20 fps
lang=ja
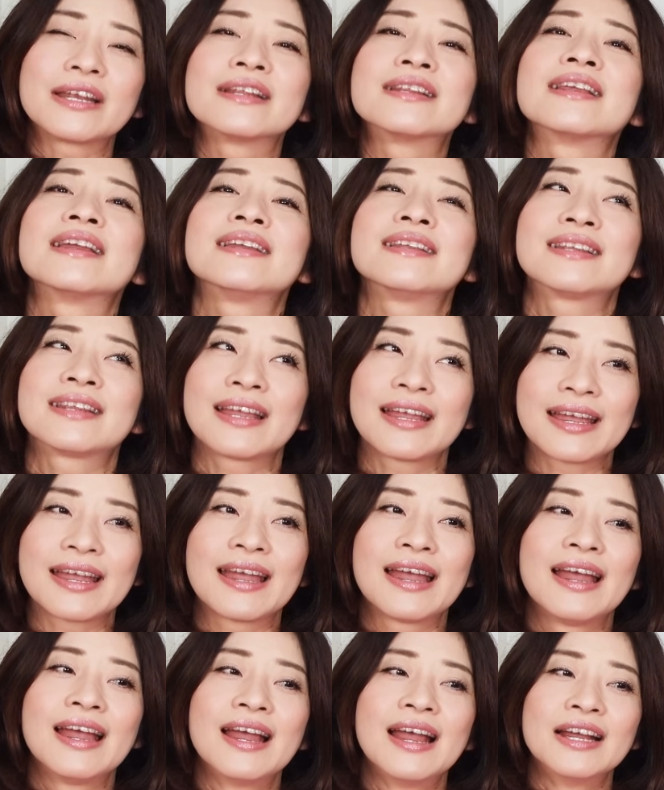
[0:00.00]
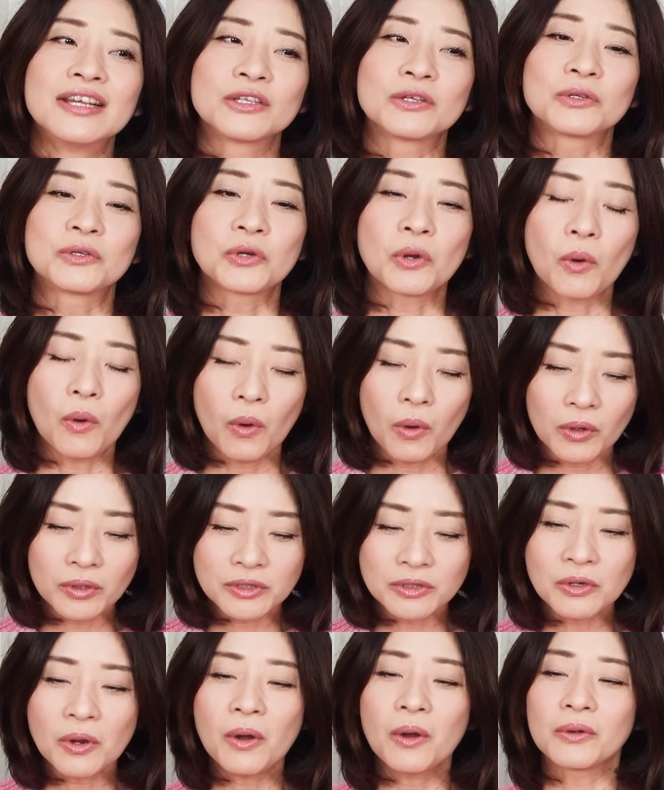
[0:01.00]
れていて、その
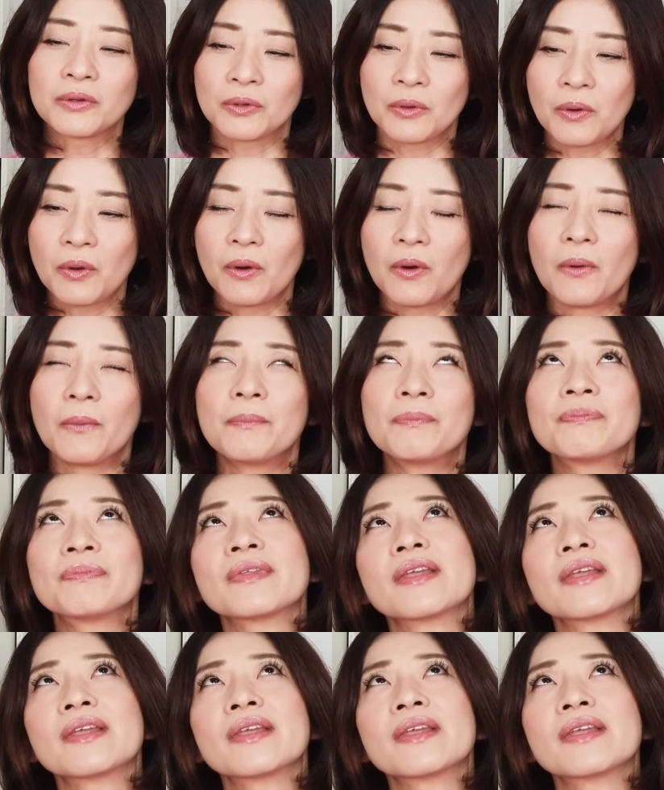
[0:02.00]
表情の、